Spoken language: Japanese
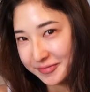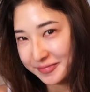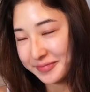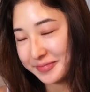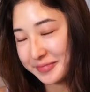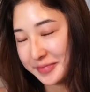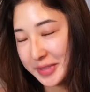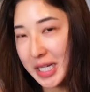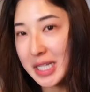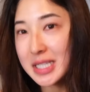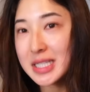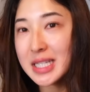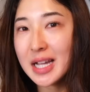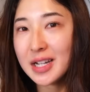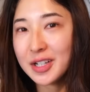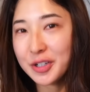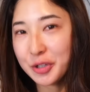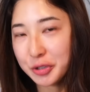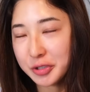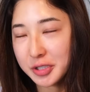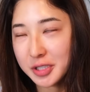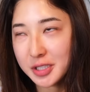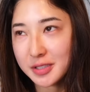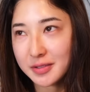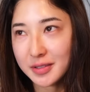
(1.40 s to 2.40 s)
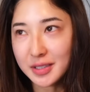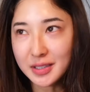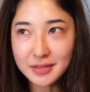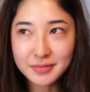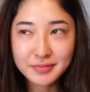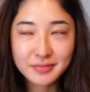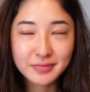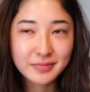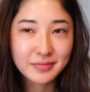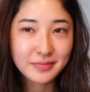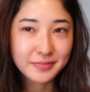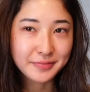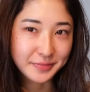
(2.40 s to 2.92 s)
皆さんこんにち
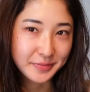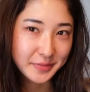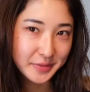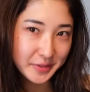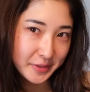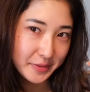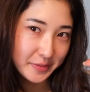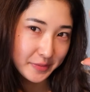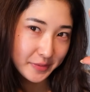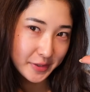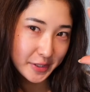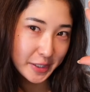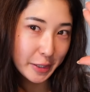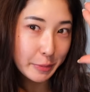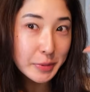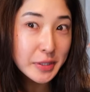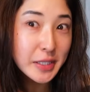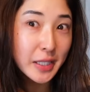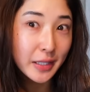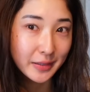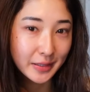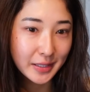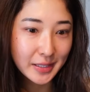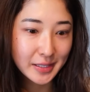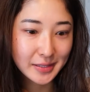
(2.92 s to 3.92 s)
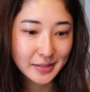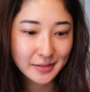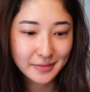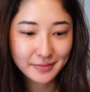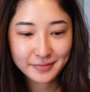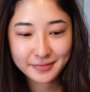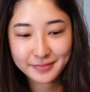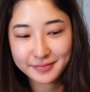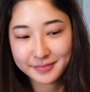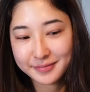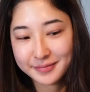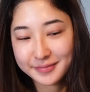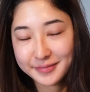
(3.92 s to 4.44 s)
はチャピさんです
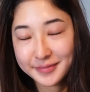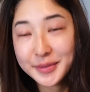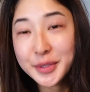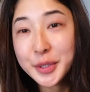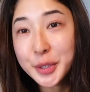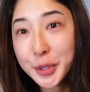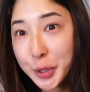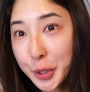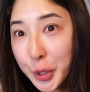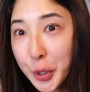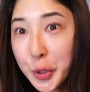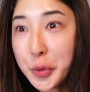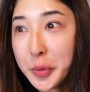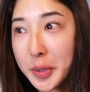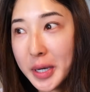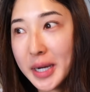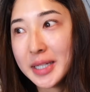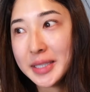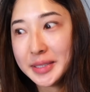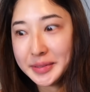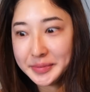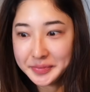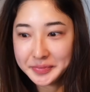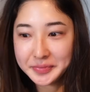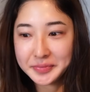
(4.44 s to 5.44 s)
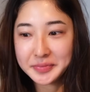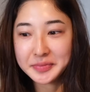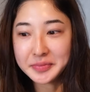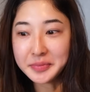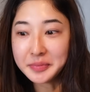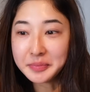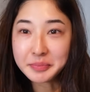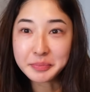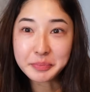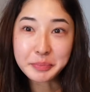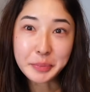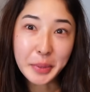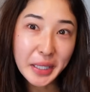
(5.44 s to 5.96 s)
今日は
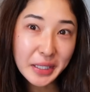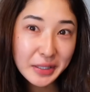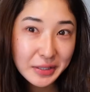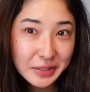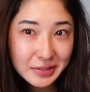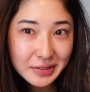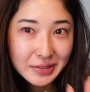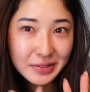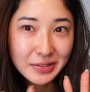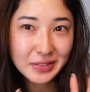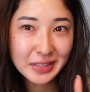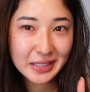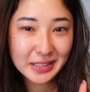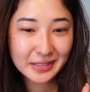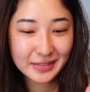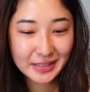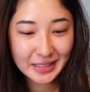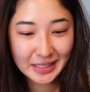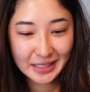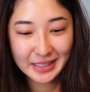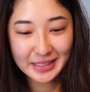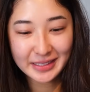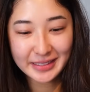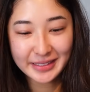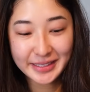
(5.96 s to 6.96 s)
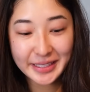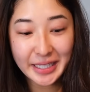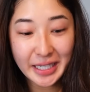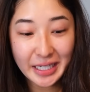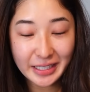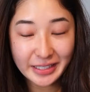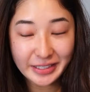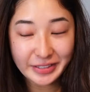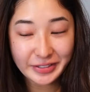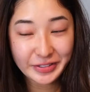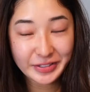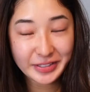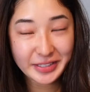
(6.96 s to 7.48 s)
メイク動画とか
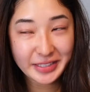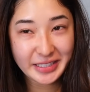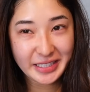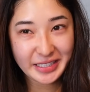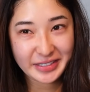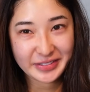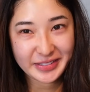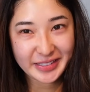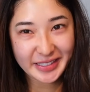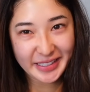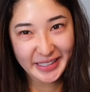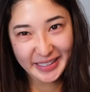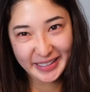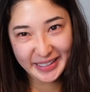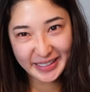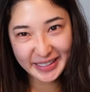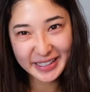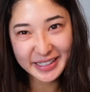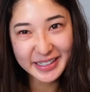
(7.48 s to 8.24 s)
撮っちゃうぜ